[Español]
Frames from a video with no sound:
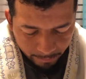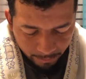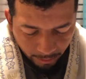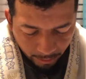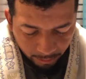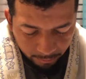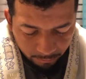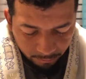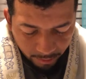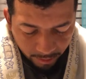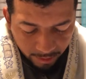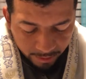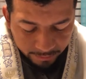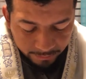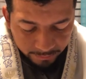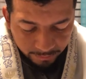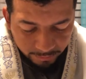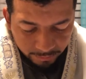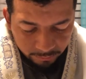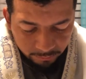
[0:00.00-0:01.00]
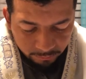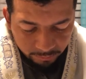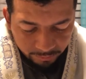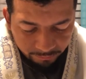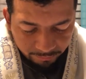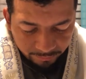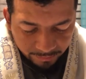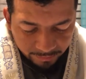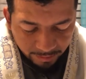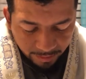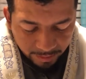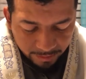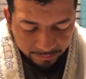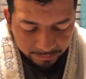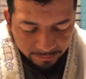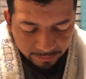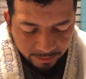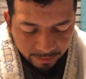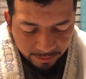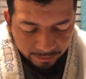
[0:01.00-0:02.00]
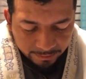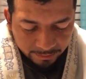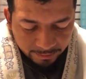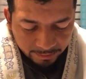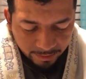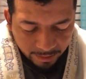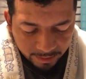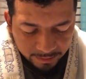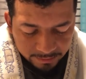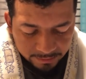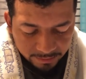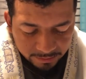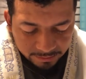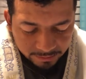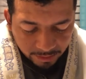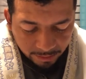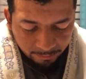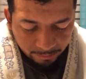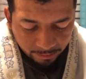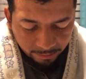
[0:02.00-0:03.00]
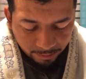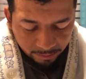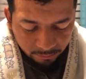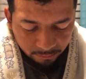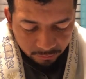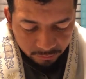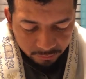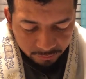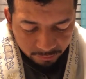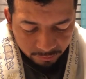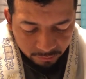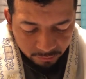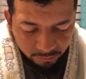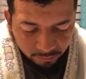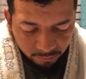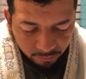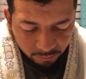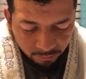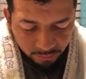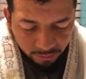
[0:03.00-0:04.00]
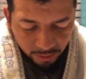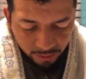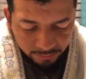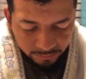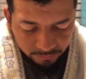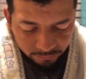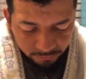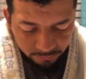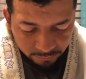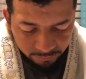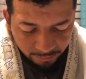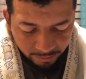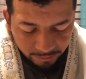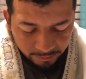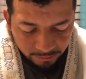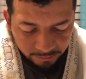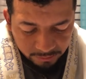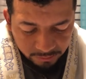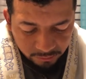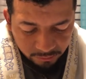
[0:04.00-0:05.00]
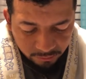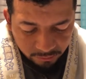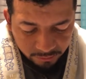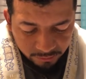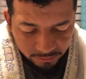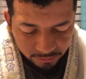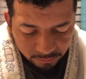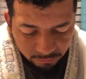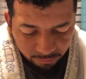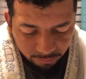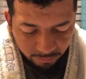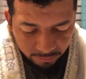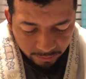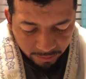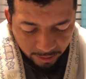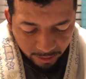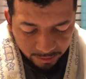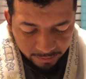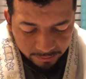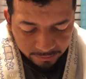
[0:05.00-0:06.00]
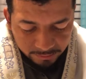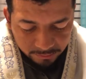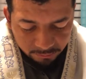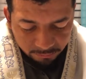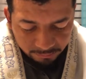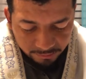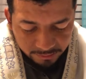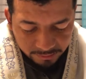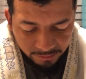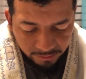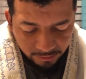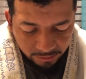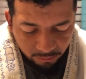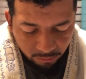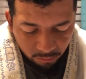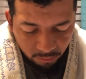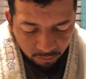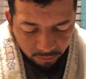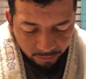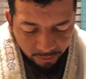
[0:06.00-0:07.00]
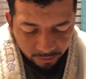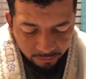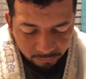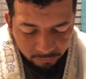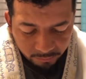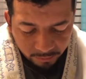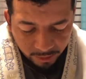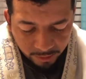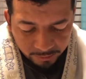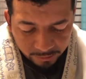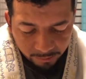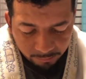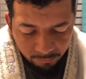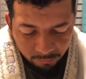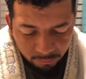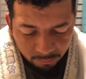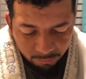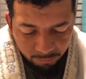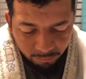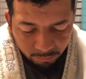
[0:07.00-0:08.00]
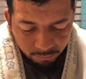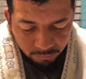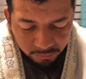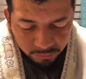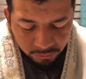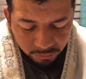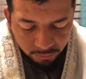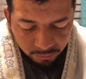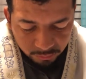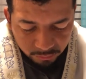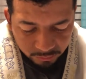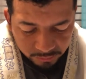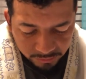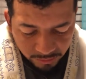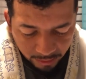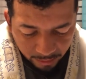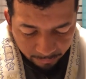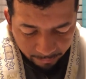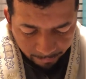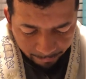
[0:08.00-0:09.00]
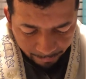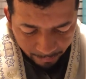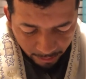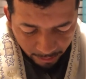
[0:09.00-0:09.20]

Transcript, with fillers: adorarte y glorificarte, darte gracias, Abacadosh, por todas tus bendiciones, tus bondades, tu misericordia y tu grande amor por nosotros, Abba.